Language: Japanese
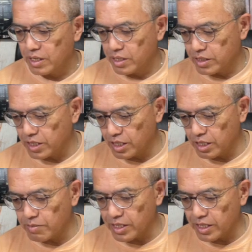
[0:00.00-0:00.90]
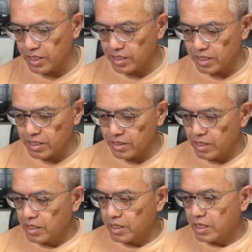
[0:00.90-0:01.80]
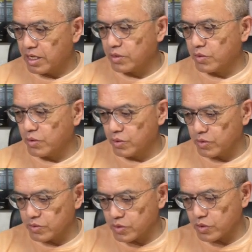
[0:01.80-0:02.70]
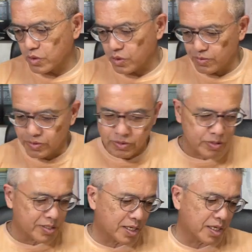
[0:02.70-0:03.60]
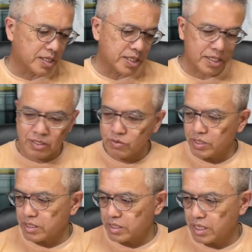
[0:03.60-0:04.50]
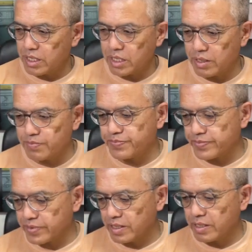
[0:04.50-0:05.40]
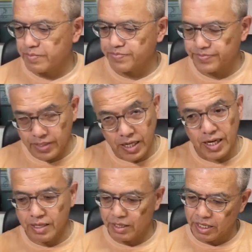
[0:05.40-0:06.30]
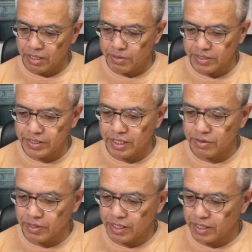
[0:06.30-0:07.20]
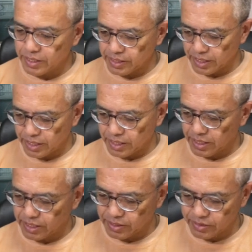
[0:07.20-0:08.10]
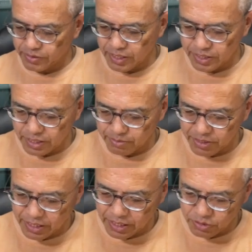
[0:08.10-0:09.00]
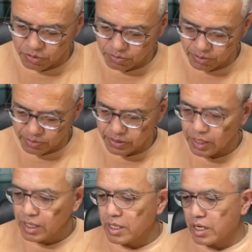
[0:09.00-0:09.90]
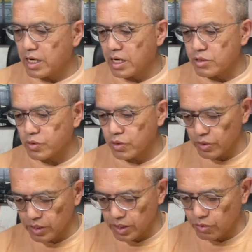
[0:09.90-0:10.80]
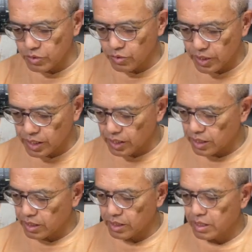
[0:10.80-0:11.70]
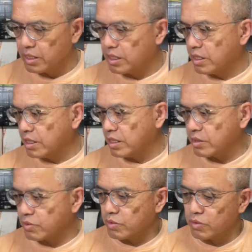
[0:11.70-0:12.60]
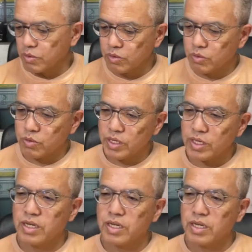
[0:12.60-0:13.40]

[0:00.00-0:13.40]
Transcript: で、今ね、ちょっとそしたらせっかくなんで、はい、バッテリーをね、入れて使ってみたいと思います。それよりね、本当はね、これ